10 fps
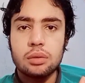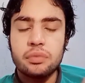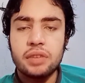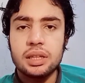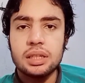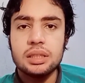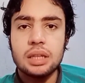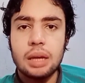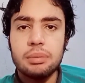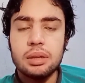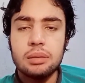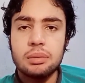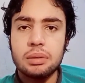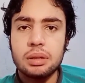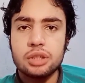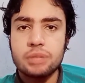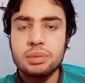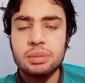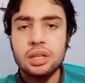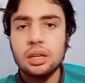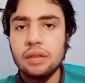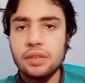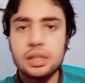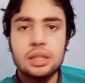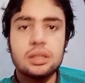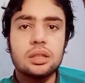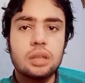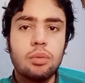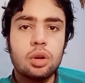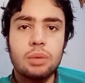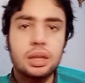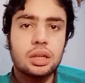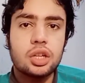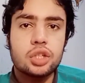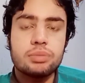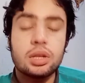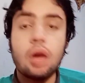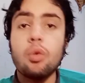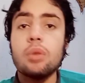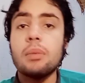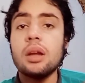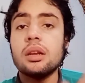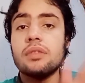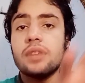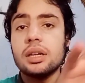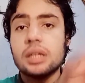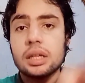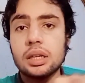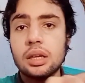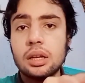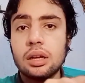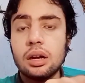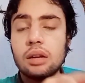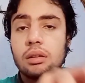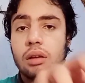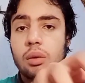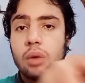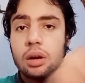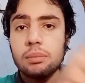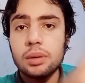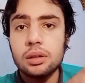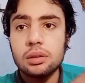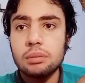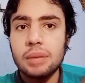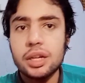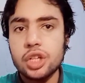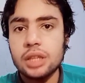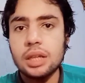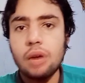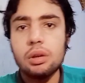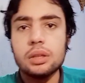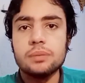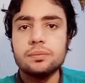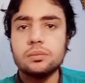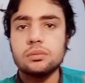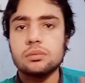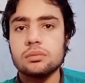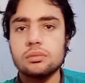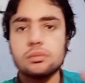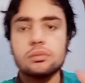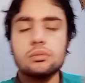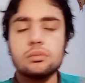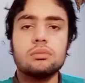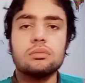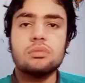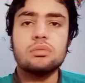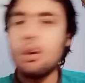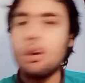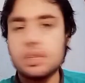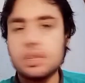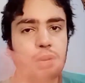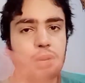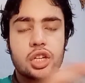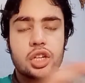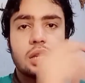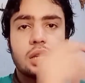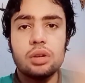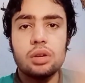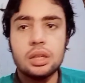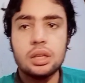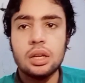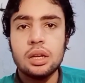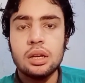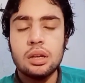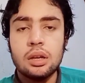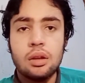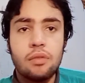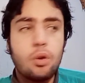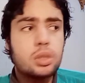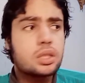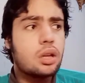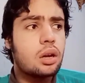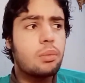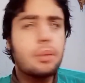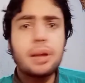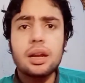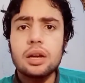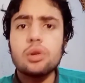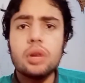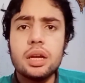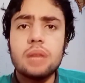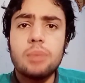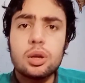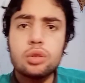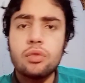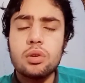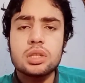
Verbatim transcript: فجر جدا قبل الشمس ما تطلع الفجر جدا طبعا وبعد كده الشمس أول ما قال الفجر الله أكبر ملاش حد حواليه خالص ملاش حد حواليه فهو استغرب هما كان كانوا عيال برضه فهو